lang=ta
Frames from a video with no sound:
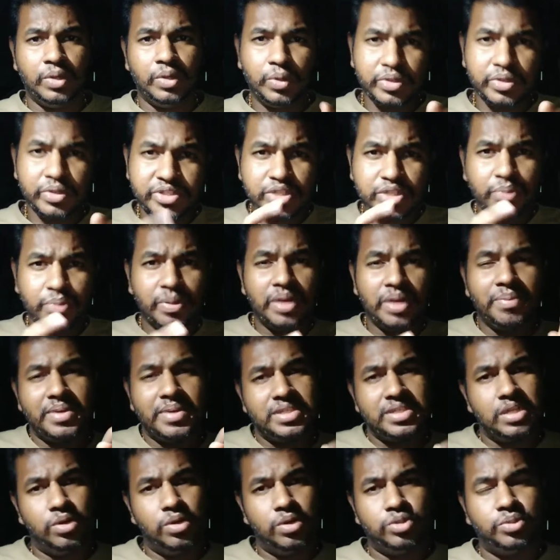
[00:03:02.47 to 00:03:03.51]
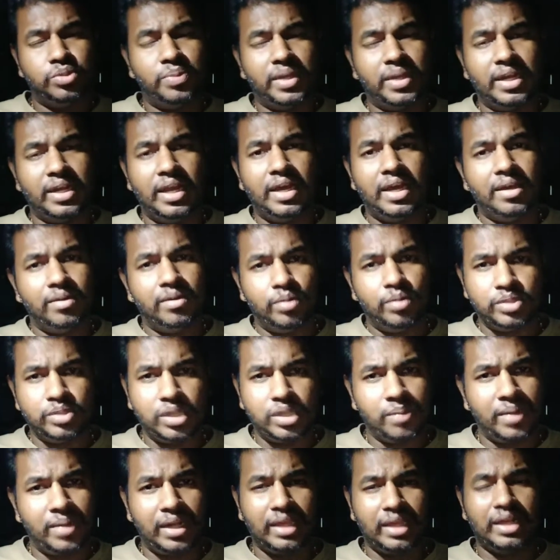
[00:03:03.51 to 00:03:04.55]
ட்விஸ்ட்டு பண்ணி பேசினா ஒத்துப்பீங்களா
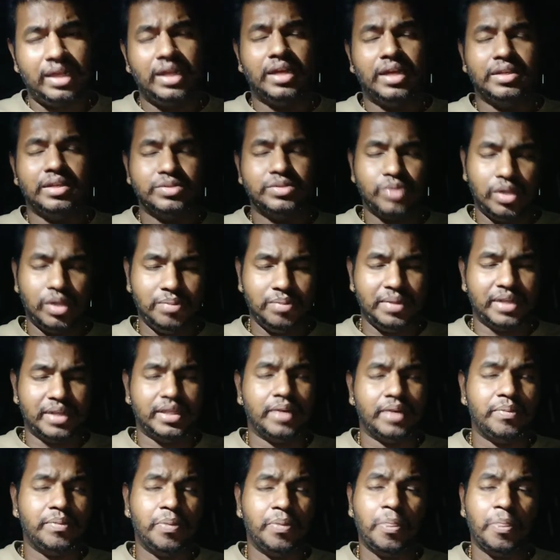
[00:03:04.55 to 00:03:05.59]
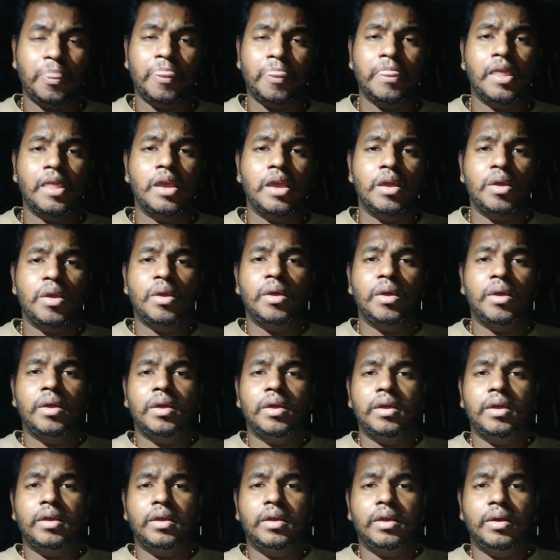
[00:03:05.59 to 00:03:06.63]
ஒத்துக்க மாட்டீங்கல்ல ஸோ அது மாதிரி தான்
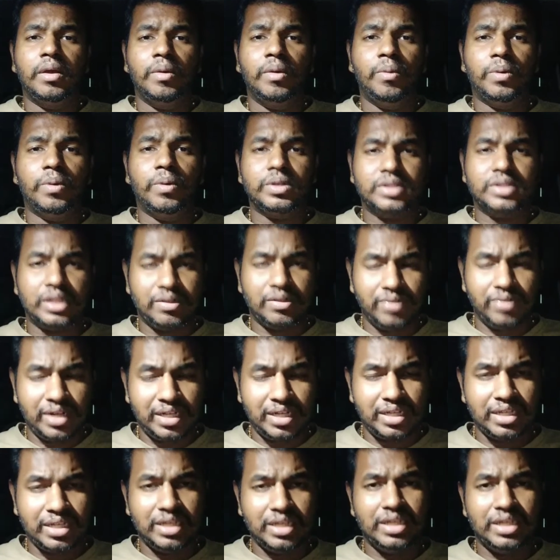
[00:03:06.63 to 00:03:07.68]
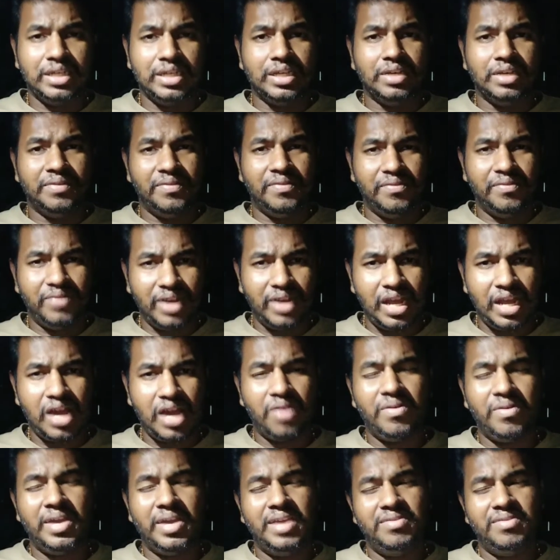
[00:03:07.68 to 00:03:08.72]
ஒருத்தர் வீட்டு
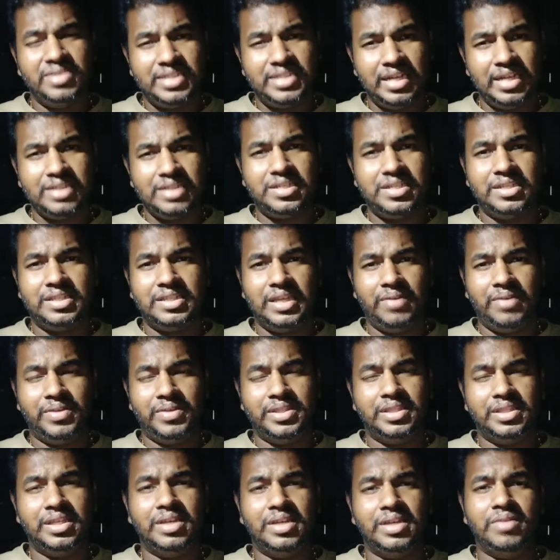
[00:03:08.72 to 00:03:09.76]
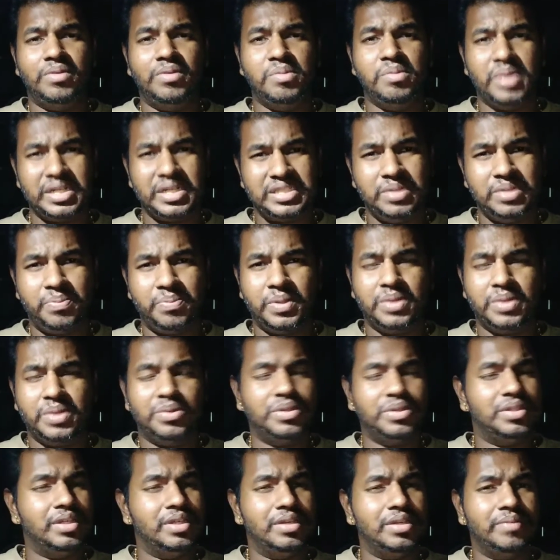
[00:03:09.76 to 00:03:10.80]
விழாவை விசேஷத்தை வந்து விமர்சிப்பது
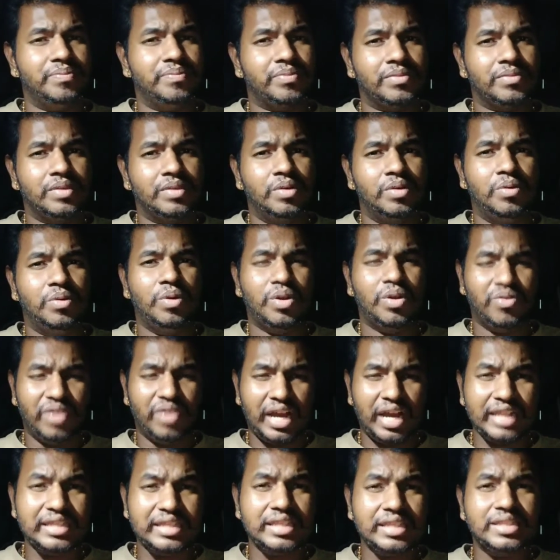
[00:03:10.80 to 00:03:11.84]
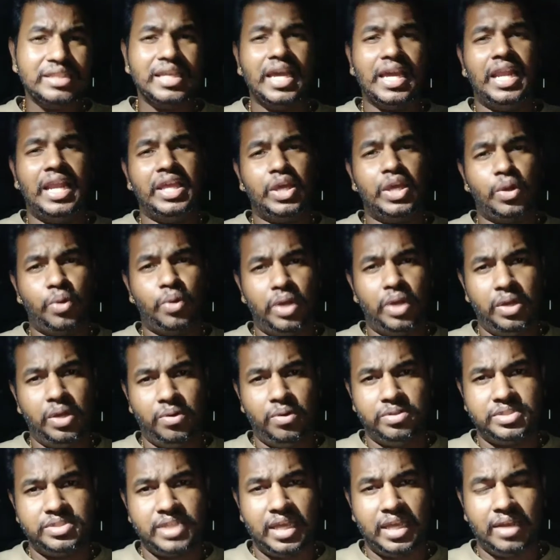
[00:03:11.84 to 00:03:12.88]
வந்து ஒரு வருத்தத்தை அளிக்கக்கூடிய
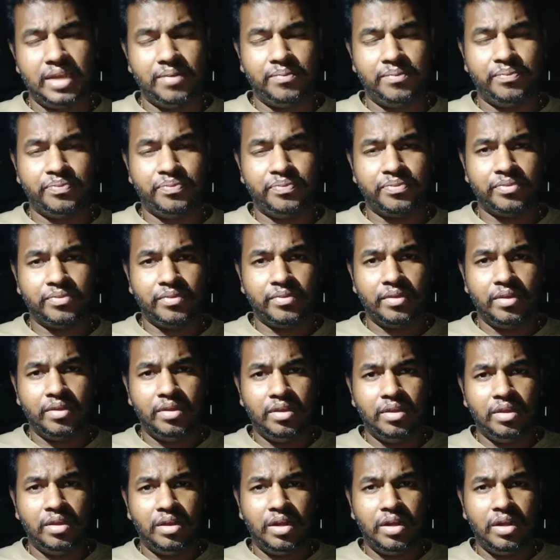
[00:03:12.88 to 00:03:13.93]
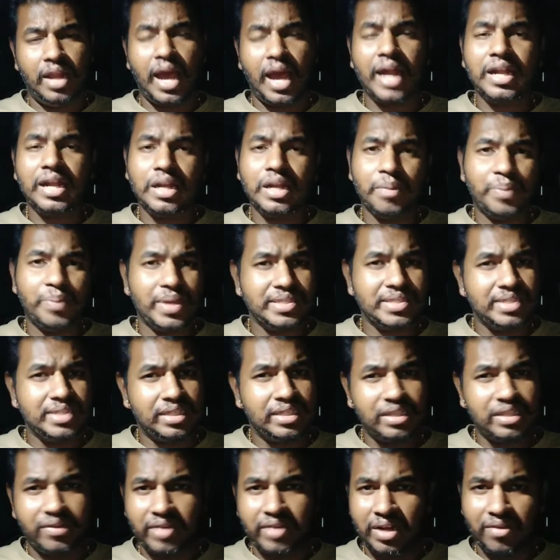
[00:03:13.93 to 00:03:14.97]
ஒரு செயல் நாட்டில்
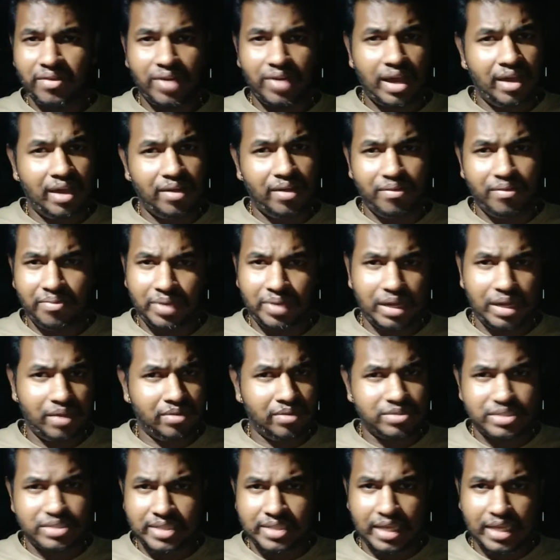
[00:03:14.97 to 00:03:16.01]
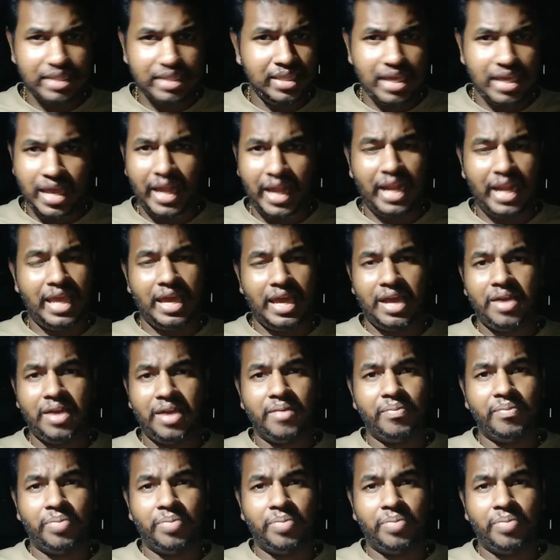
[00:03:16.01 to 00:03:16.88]
பேசுகிறதுக்கு வேறு வா வேறு செய்தியே இல்லையா